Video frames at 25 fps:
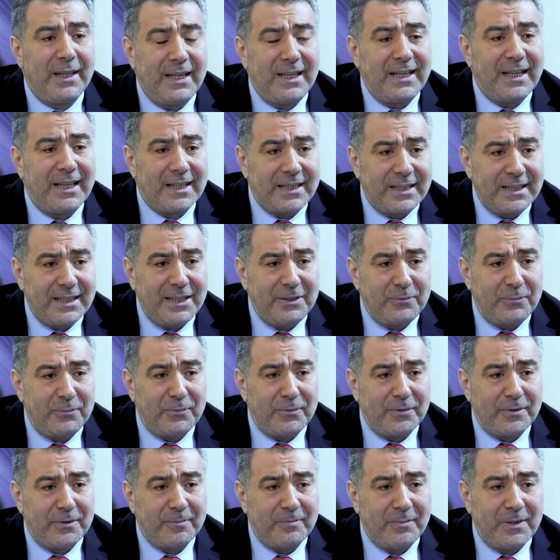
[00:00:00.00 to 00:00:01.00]
إلى
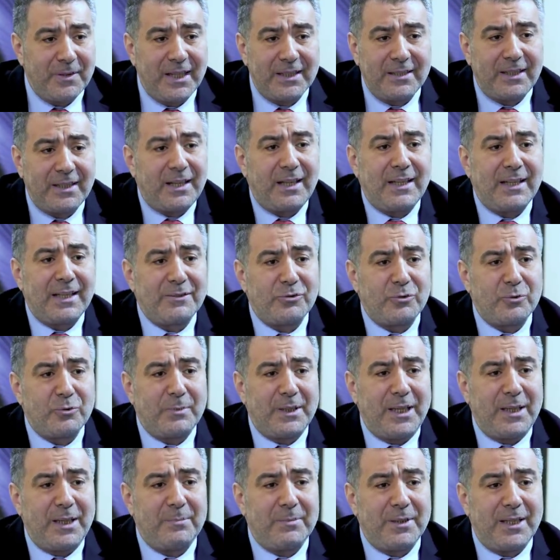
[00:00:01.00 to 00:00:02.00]
الريف ليتخلصوا
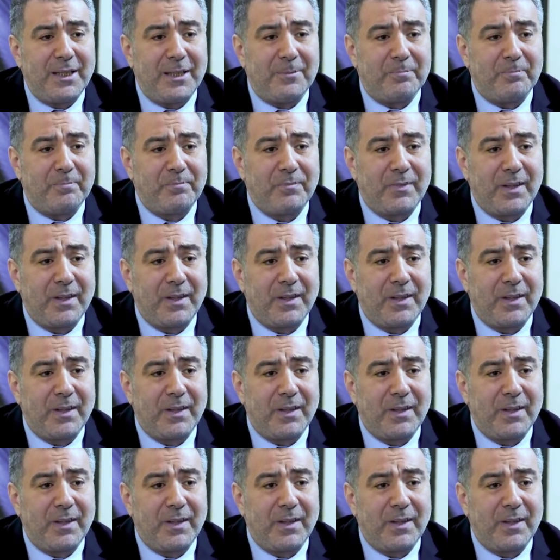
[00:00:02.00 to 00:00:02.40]
من عبئهم